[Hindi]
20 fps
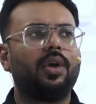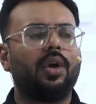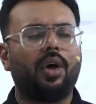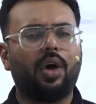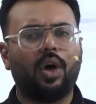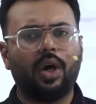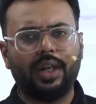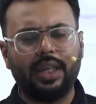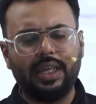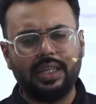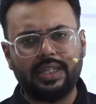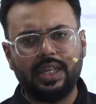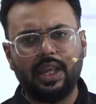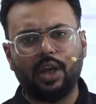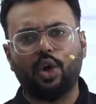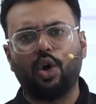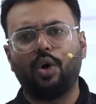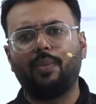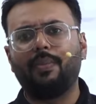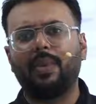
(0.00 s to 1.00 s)
और इसी
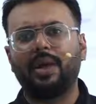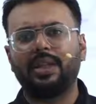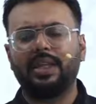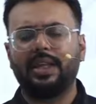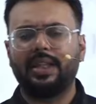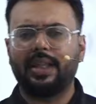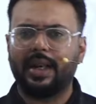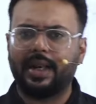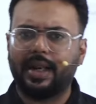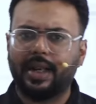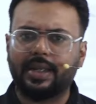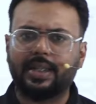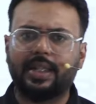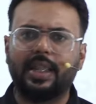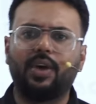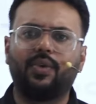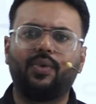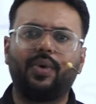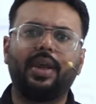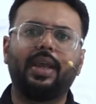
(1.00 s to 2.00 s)
को मद्देनजर रखते
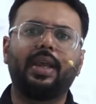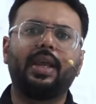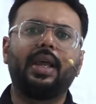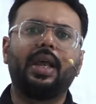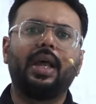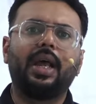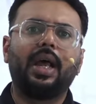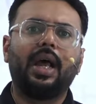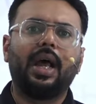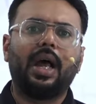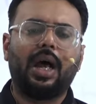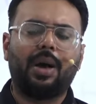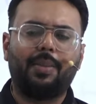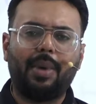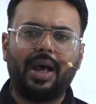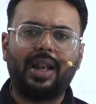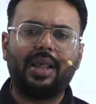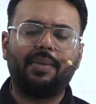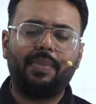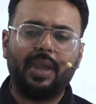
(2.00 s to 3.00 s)
हुए
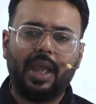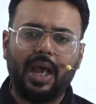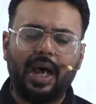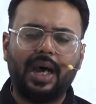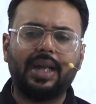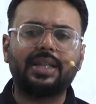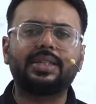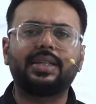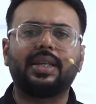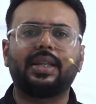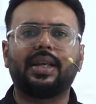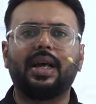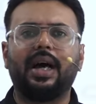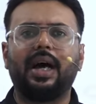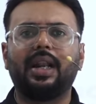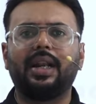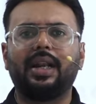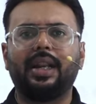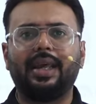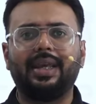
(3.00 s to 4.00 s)
हमारे बिहार
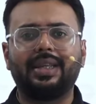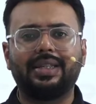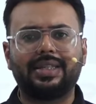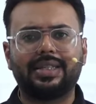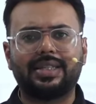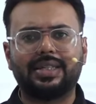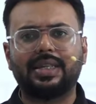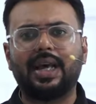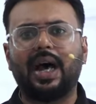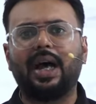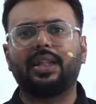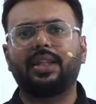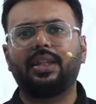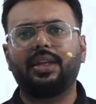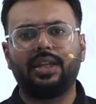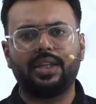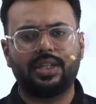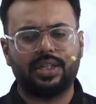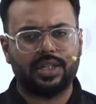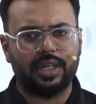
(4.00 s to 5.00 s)
सरकार ने सात
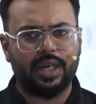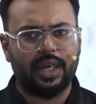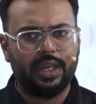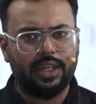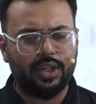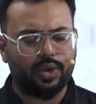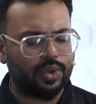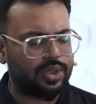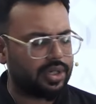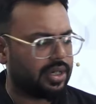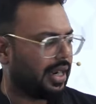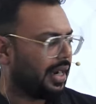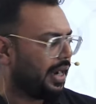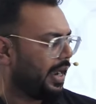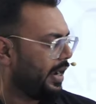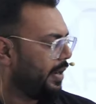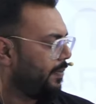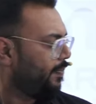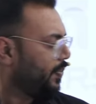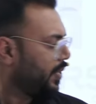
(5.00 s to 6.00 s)
निश्चय योजना
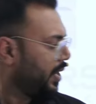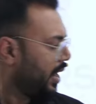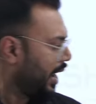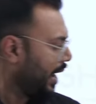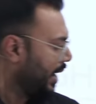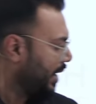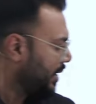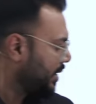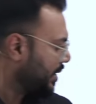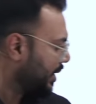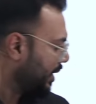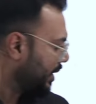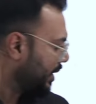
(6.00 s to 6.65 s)
लाई आइए जरा